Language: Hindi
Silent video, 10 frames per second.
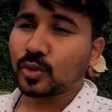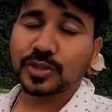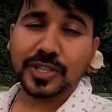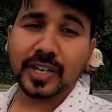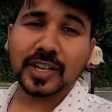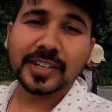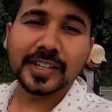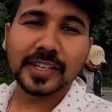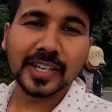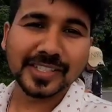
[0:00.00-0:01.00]

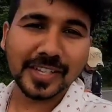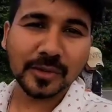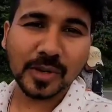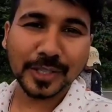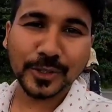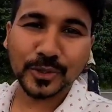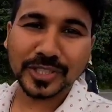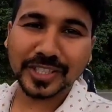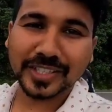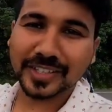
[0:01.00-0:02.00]
उत्तराखंड की हसीन वादियों
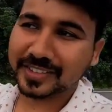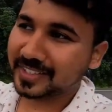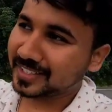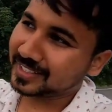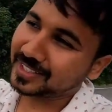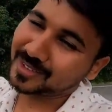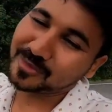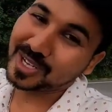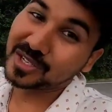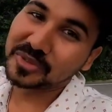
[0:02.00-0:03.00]
से करते हैं
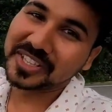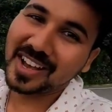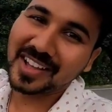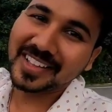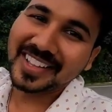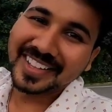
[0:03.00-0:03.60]
हम अलविदा